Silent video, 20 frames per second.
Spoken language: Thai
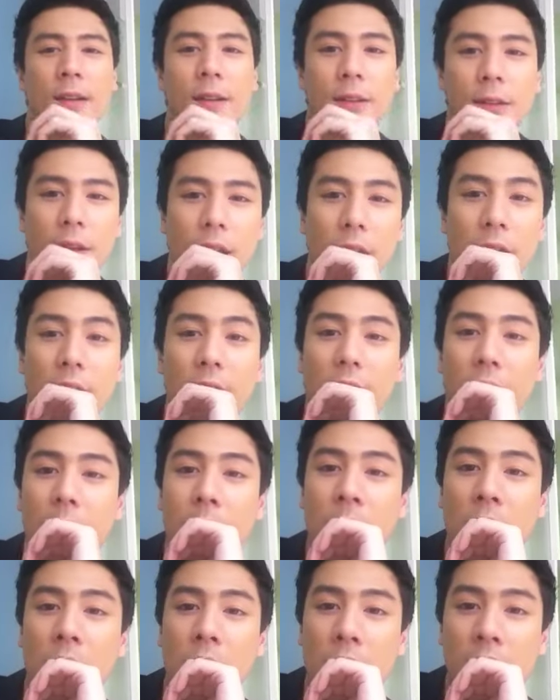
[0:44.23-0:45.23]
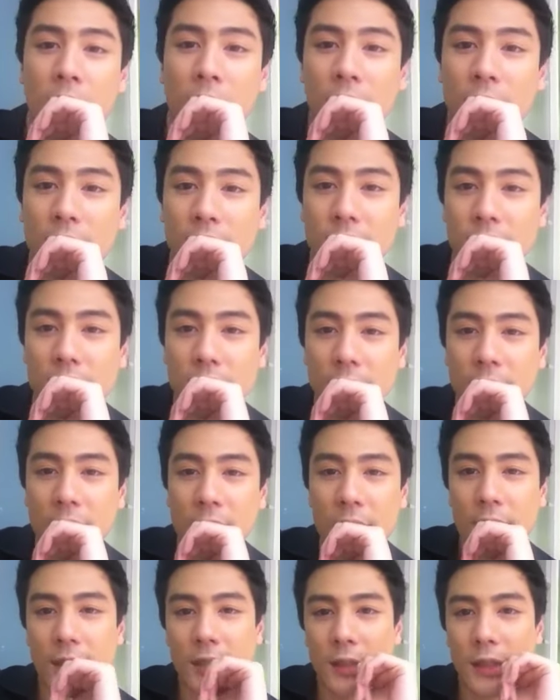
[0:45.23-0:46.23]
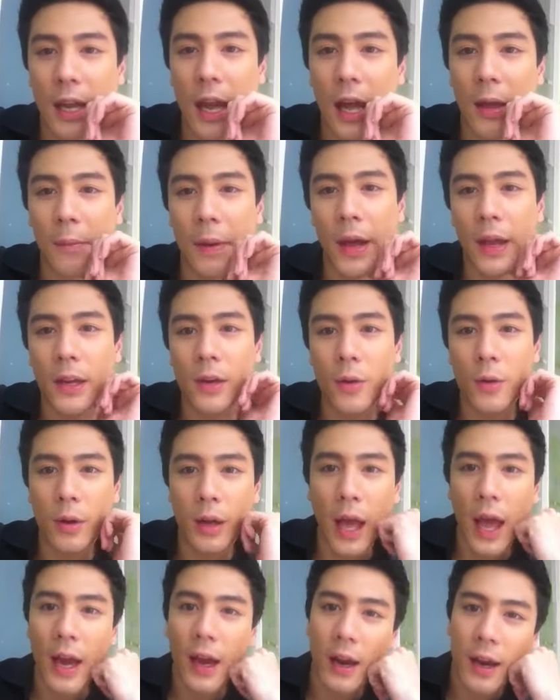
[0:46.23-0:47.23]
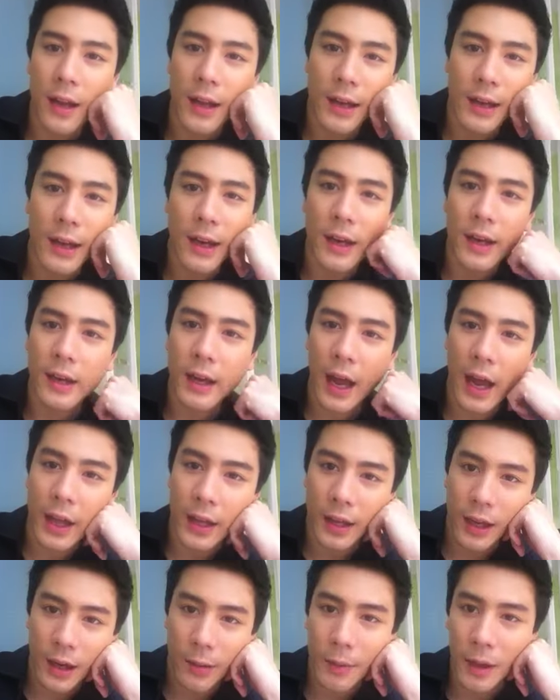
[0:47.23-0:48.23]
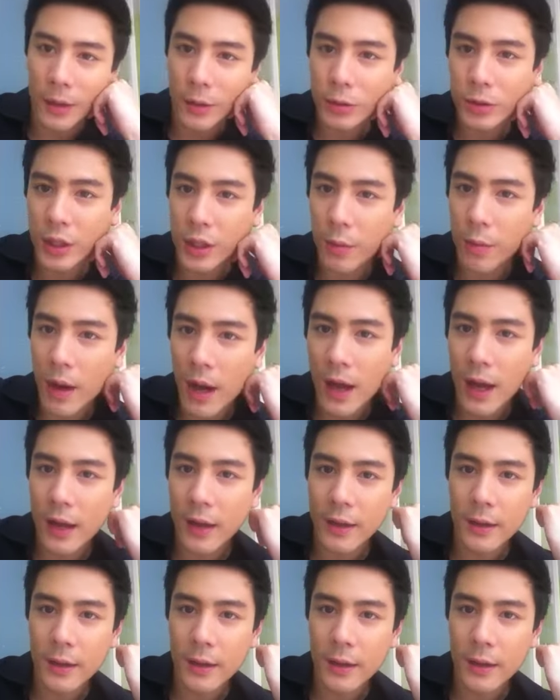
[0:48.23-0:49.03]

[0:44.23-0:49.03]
โอเคครับก็ถ่ายมาให้ดูแก้เครียดนะฮะ ใครที่กำลังรู้สึกว่า